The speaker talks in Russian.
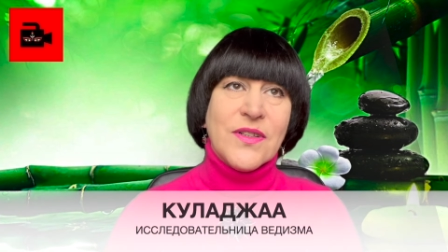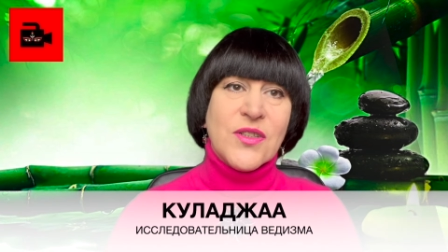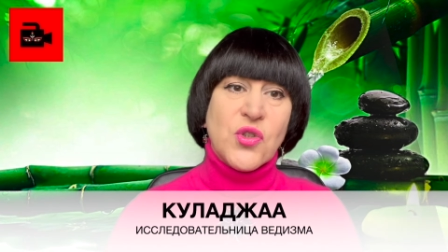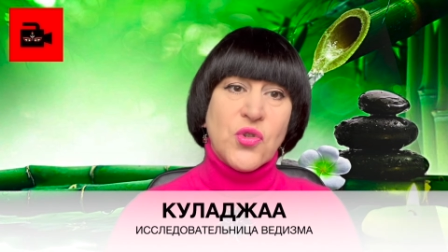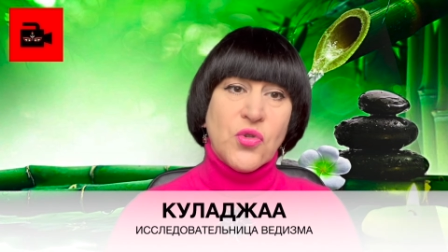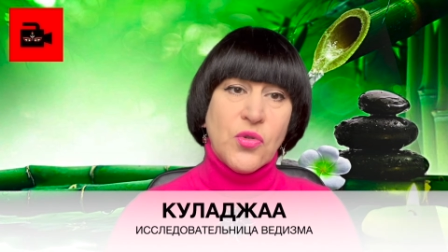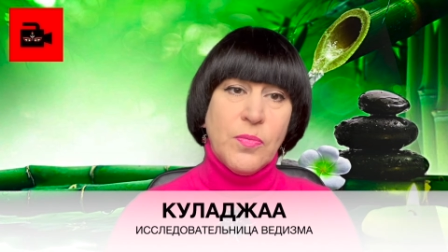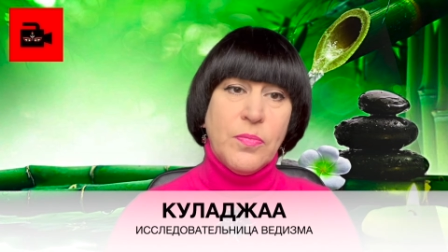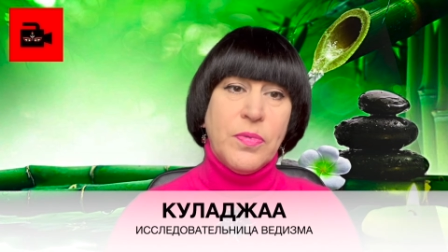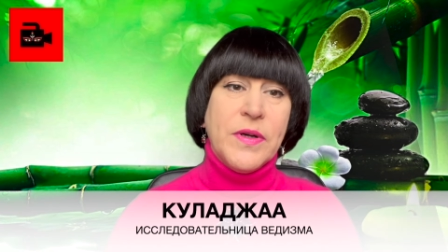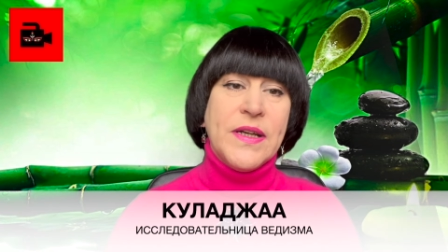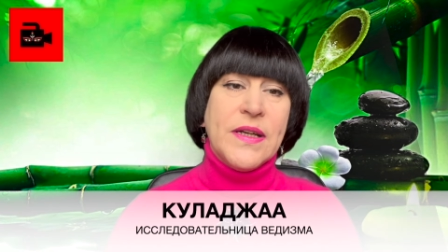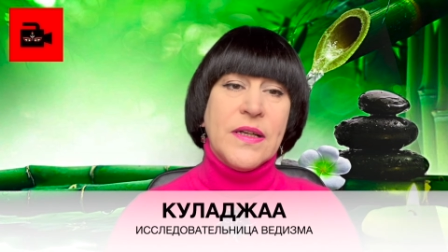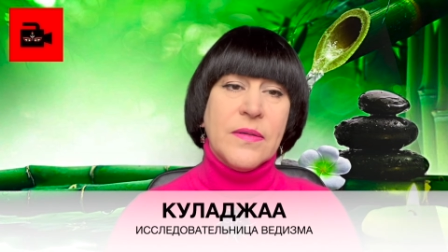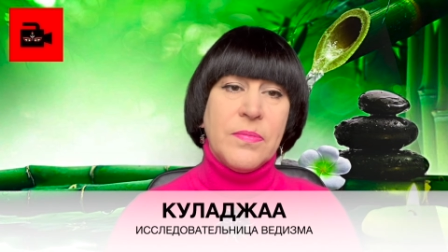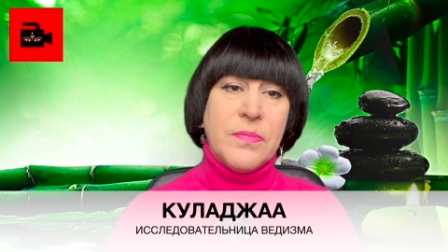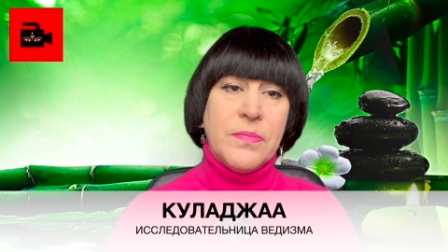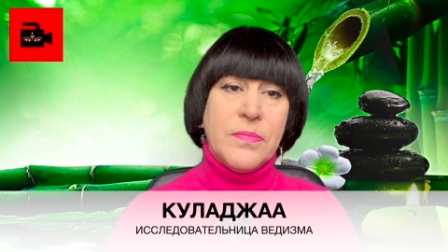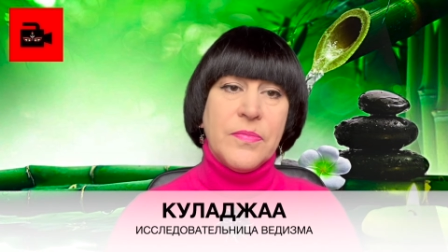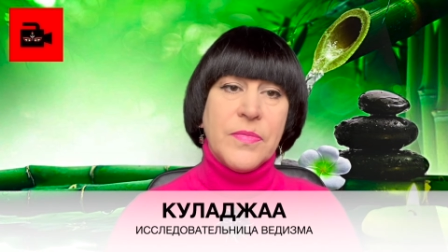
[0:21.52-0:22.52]

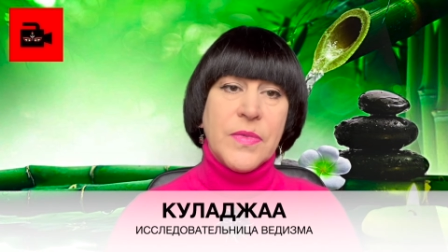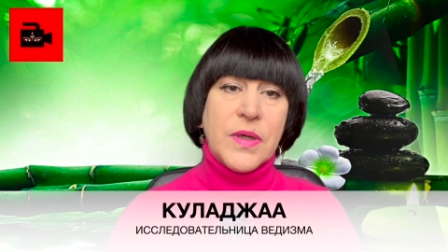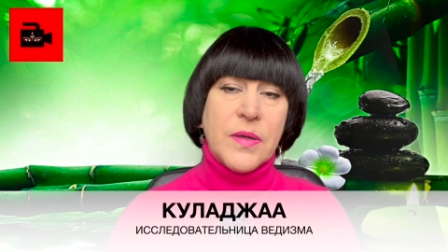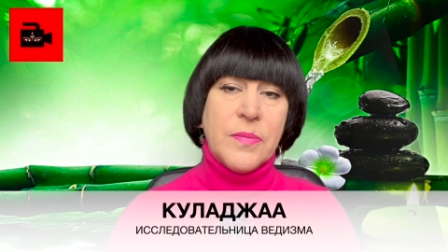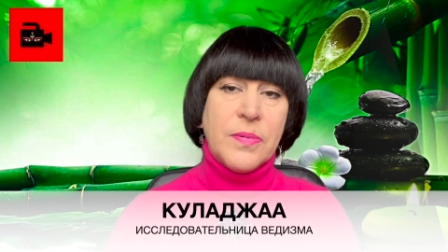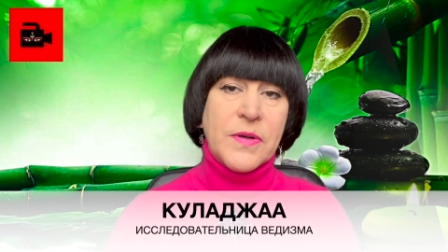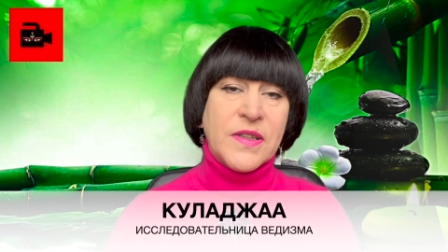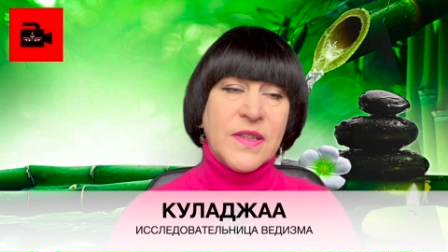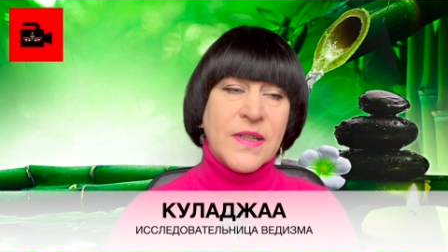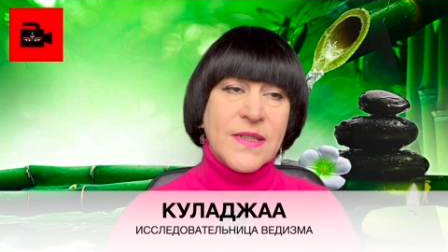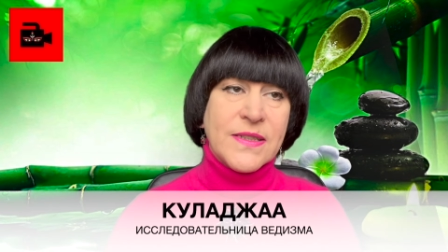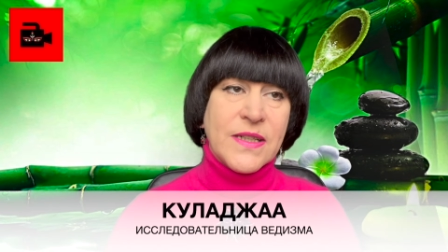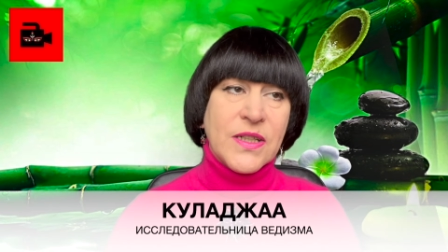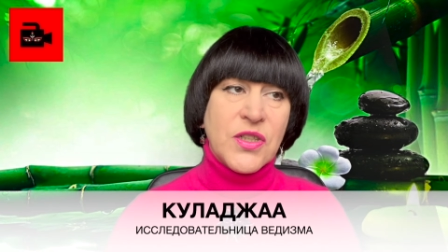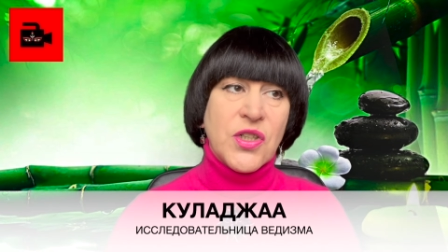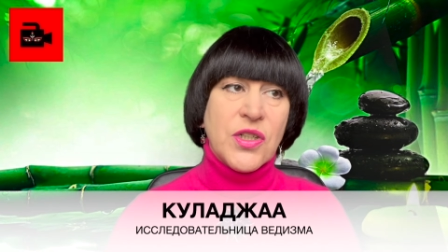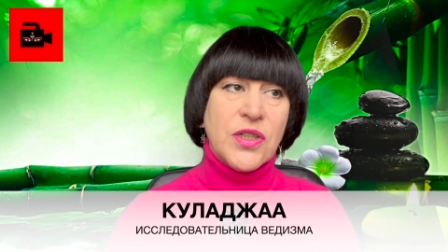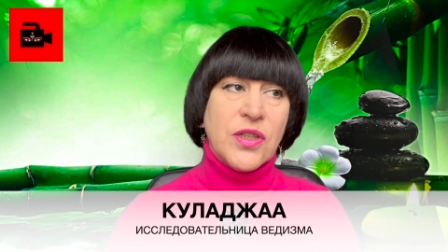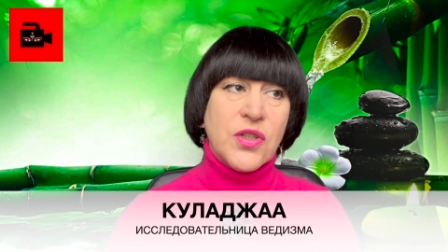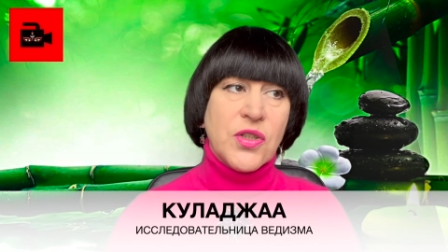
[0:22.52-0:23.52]
судьбы и
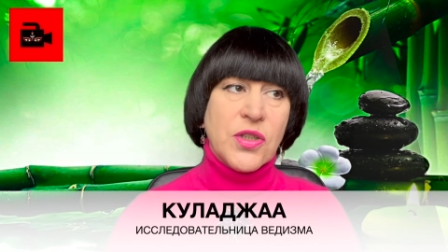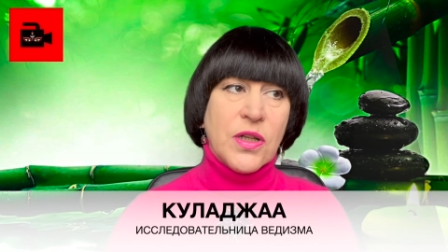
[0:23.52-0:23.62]
предназначения